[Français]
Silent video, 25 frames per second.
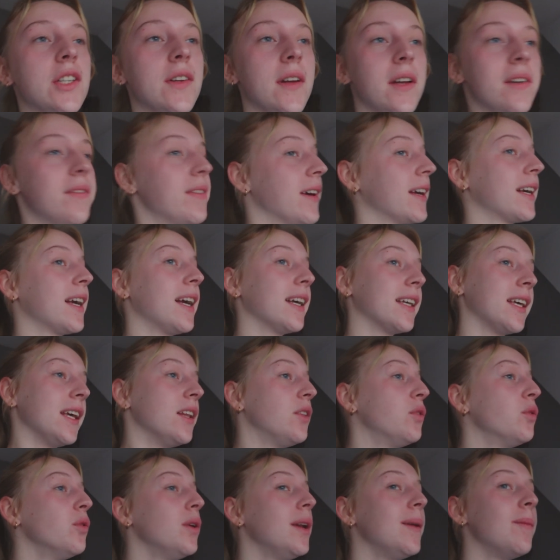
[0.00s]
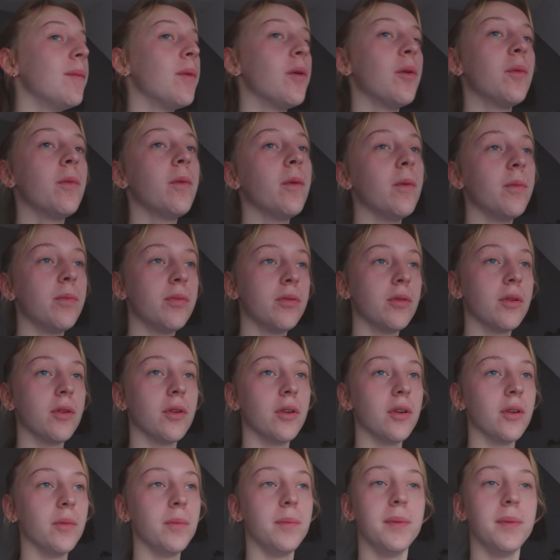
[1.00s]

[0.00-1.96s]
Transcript: J'allais me faire craquer tous les membres pour euh,